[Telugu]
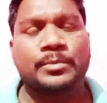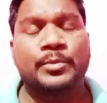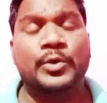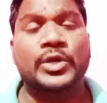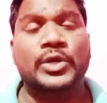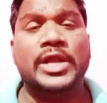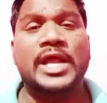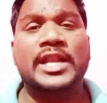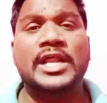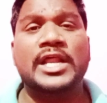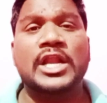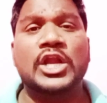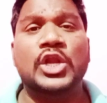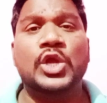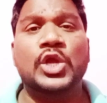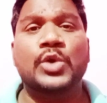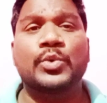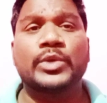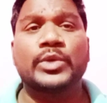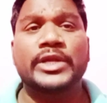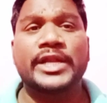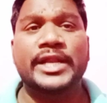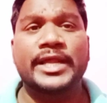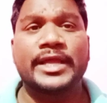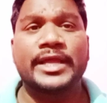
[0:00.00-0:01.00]
పురాణాల్లో
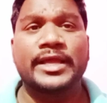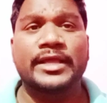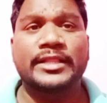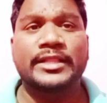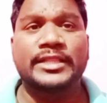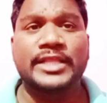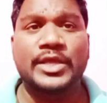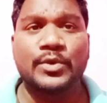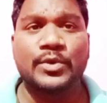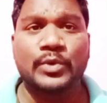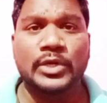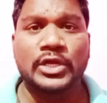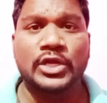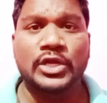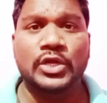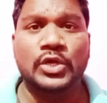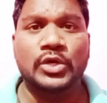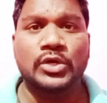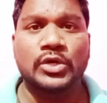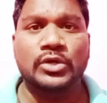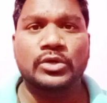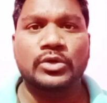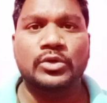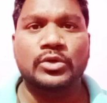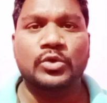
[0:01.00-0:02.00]
ఉండే
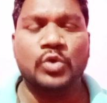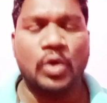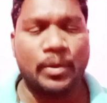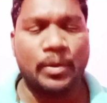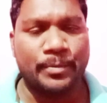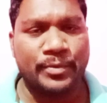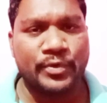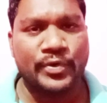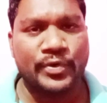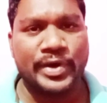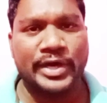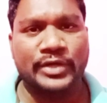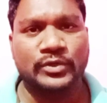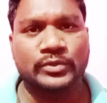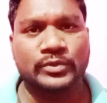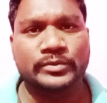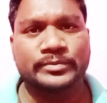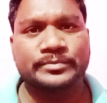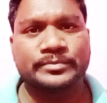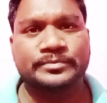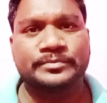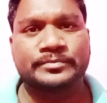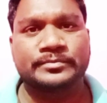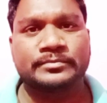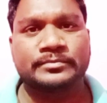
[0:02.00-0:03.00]
దేవుళ్ళలో గొప్పవారు
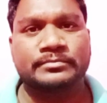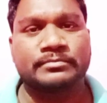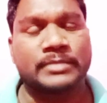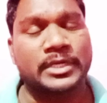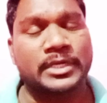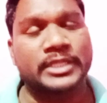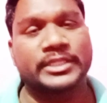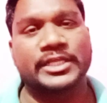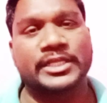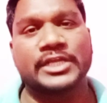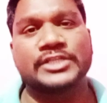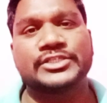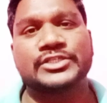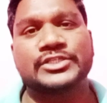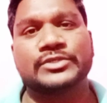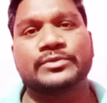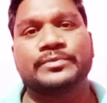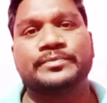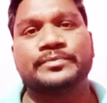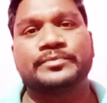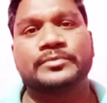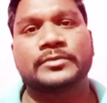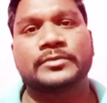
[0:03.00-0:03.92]
మనకు తెలుసు